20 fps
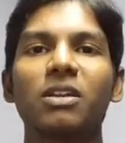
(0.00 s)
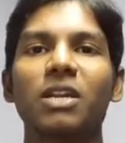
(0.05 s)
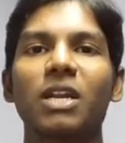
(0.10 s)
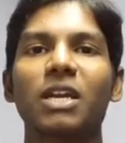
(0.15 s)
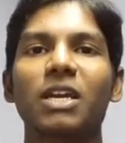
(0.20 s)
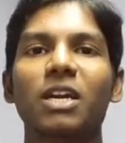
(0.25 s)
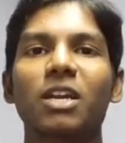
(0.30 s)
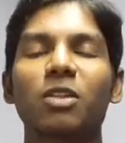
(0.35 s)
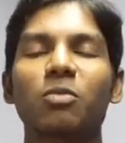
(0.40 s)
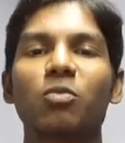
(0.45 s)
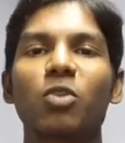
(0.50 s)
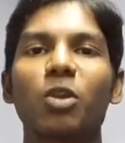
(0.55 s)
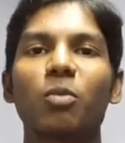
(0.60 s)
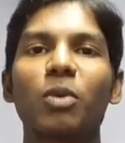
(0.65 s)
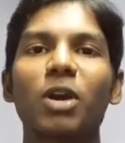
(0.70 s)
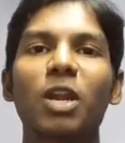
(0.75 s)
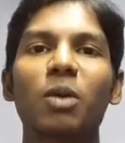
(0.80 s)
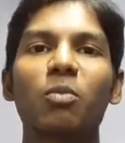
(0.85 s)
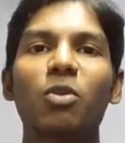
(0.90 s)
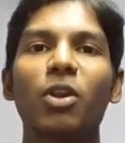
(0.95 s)
நடக்கிறது
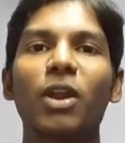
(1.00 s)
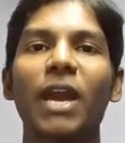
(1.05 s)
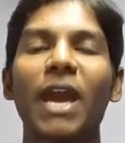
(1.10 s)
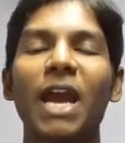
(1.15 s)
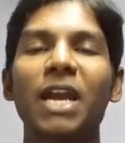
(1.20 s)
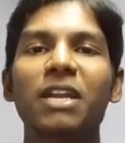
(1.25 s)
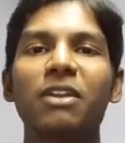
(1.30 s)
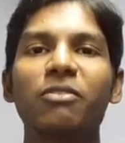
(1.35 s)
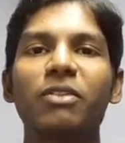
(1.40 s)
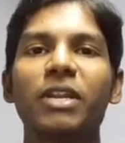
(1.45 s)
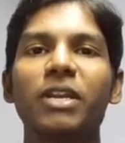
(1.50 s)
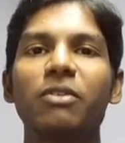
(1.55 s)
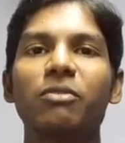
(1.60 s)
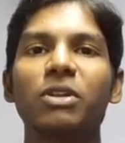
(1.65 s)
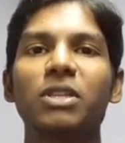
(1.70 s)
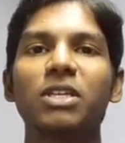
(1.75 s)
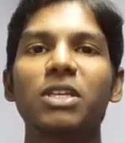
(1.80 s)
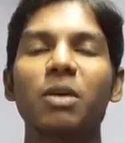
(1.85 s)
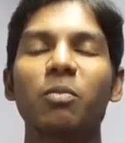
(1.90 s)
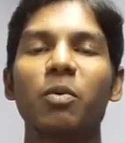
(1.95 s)
மூலமாக நம்மளோட ஆக்டிவிட்டியை
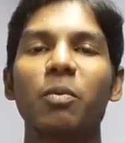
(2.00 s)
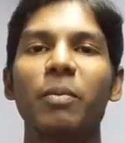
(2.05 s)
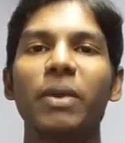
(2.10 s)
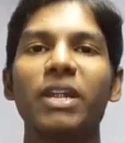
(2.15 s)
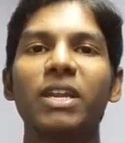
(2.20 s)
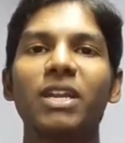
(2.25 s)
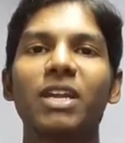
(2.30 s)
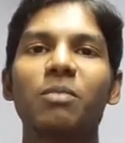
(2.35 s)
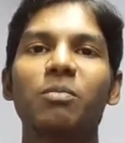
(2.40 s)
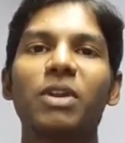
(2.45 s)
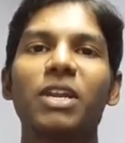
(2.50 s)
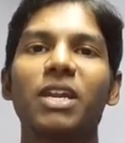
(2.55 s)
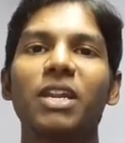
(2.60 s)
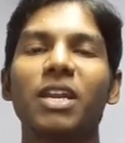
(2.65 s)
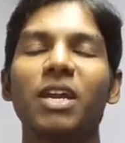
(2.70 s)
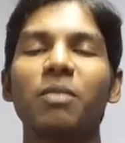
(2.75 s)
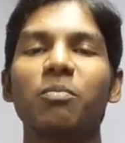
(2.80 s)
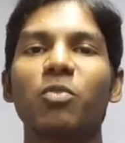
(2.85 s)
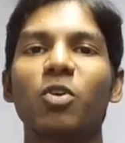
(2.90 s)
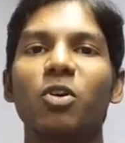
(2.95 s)
வந்து நம்ம மெயின்டைன்
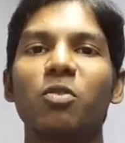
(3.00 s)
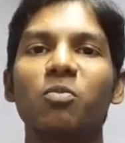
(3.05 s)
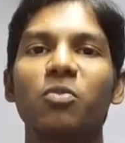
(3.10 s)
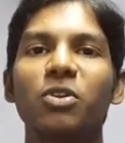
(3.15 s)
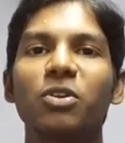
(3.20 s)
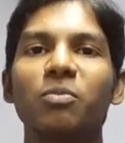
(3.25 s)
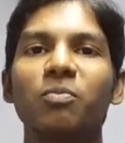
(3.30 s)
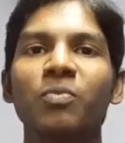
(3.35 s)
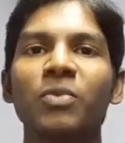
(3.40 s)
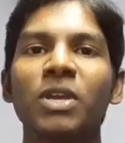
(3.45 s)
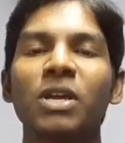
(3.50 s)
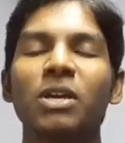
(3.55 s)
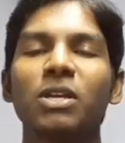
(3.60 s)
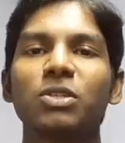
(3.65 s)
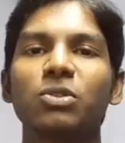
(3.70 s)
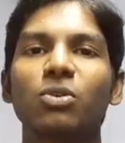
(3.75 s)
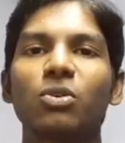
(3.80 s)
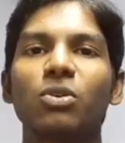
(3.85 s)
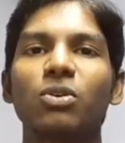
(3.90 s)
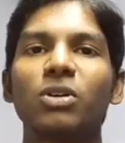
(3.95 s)
பண்ணிக்கிட்டே போக முடியும்
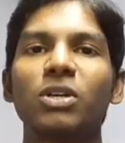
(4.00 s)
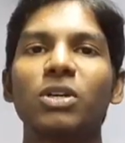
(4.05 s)
ஸோ